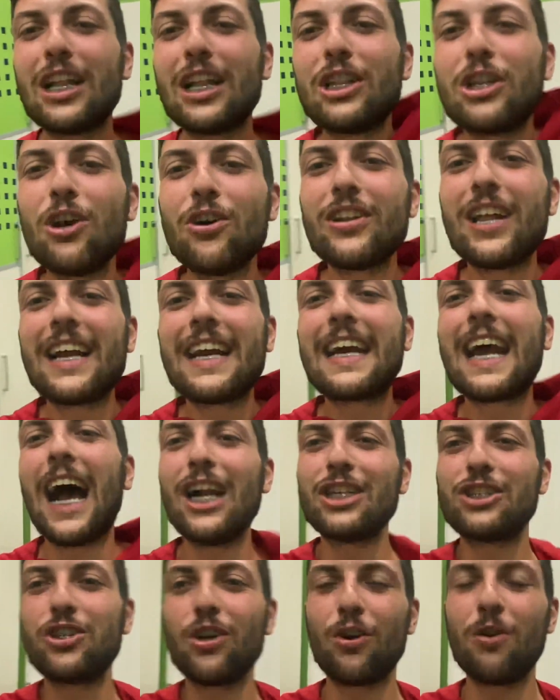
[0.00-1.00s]
il Dio del
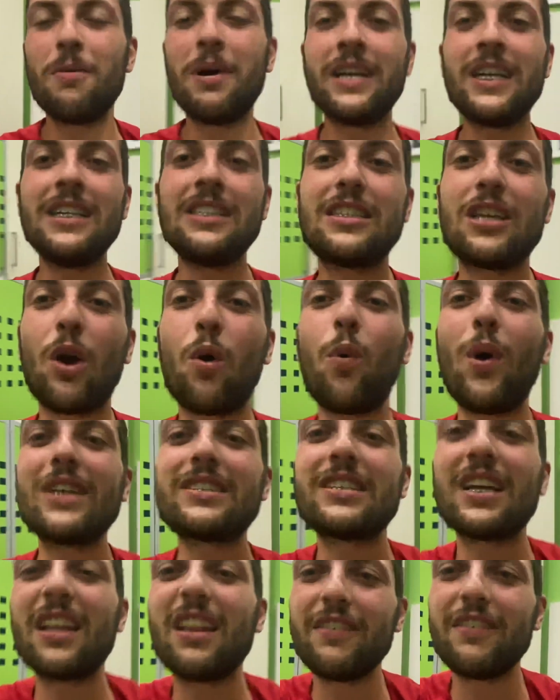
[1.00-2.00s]
calcio è romanista e
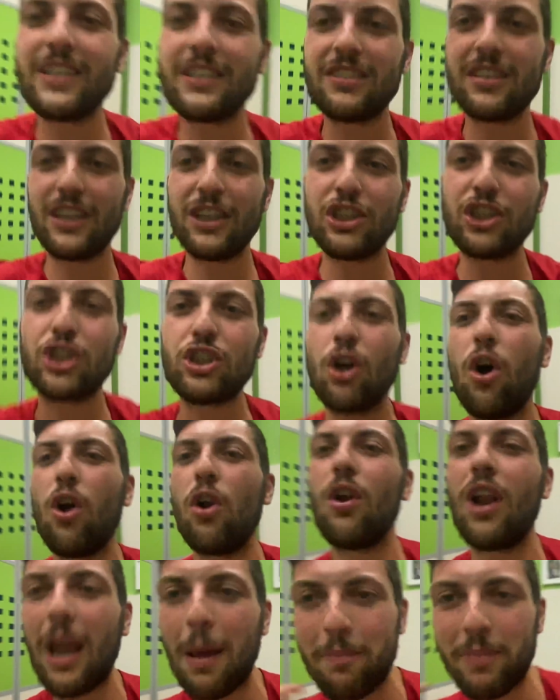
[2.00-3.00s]
questa deve essere
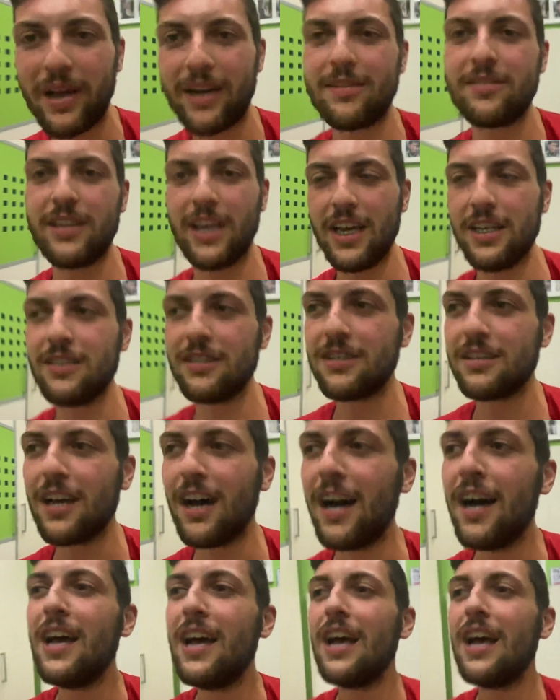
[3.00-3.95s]
solo la partenza.